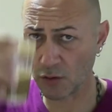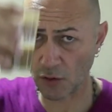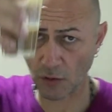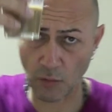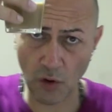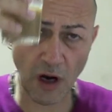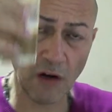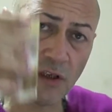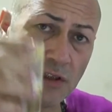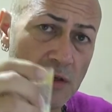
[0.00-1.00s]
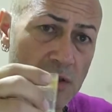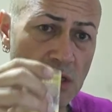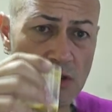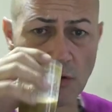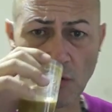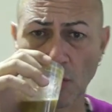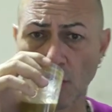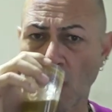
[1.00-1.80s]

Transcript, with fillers: diyorum. Bu kahveyi de size çakıyorum.